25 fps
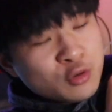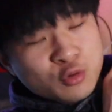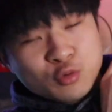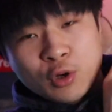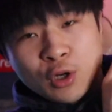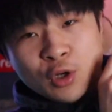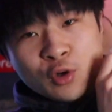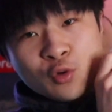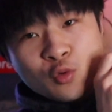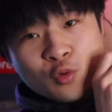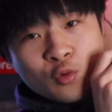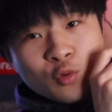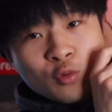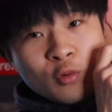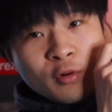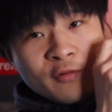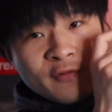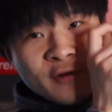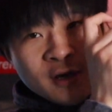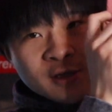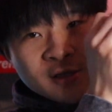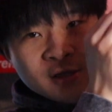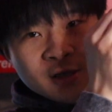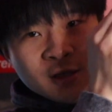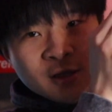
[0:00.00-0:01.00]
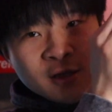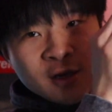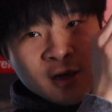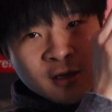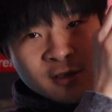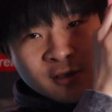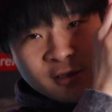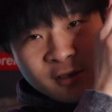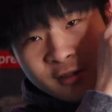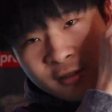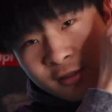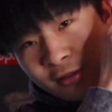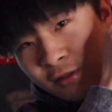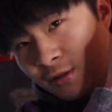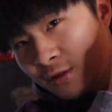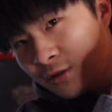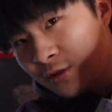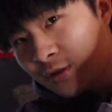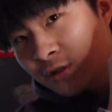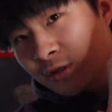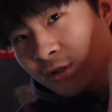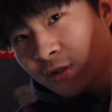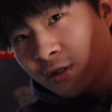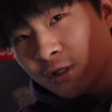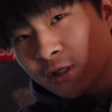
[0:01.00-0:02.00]
的短裤，我发现它其实只
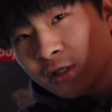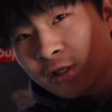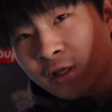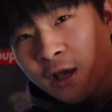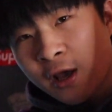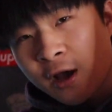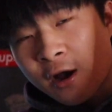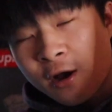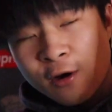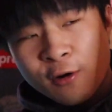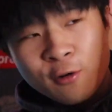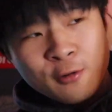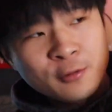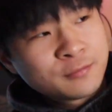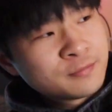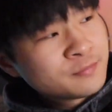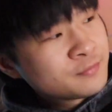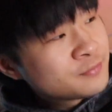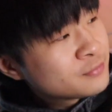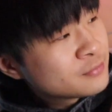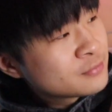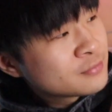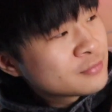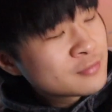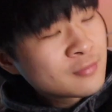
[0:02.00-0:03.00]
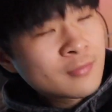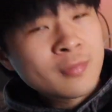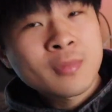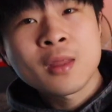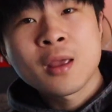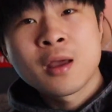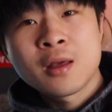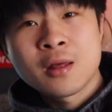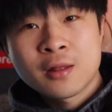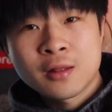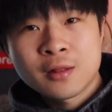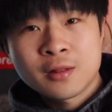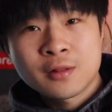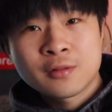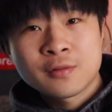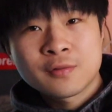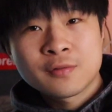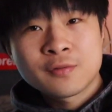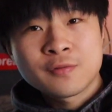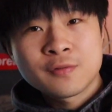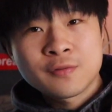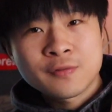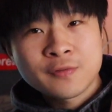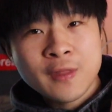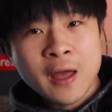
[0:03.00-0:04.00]
是一条。
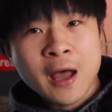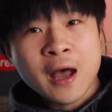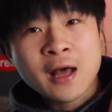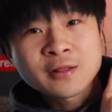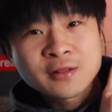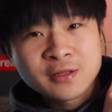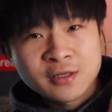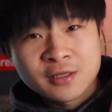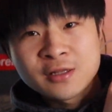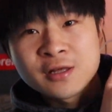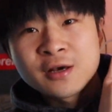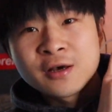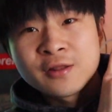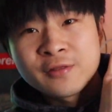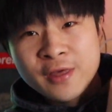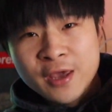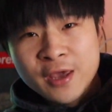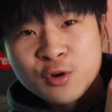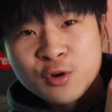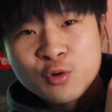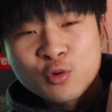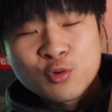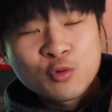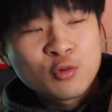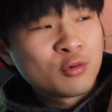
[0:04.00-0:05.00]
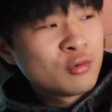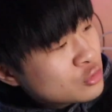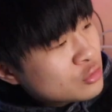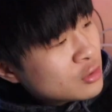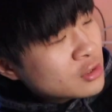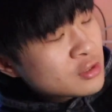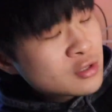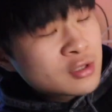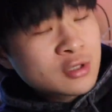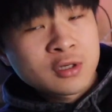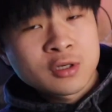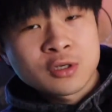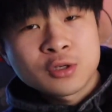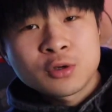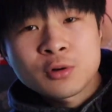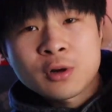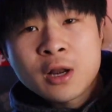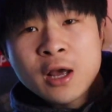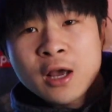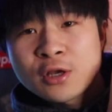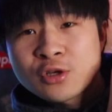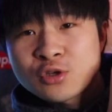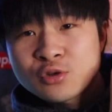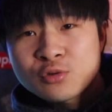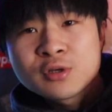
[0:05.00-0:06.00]
打底的裤，穿着用
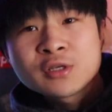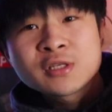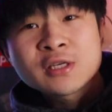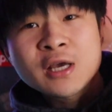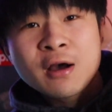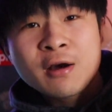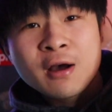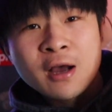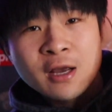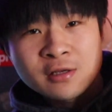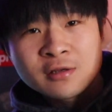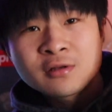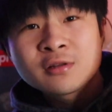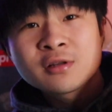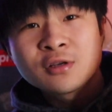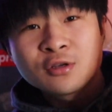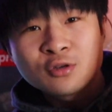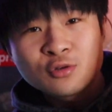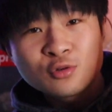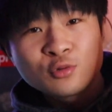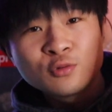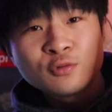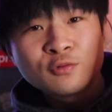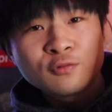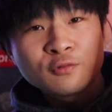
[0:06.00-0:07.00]
来睡觉还是挺舒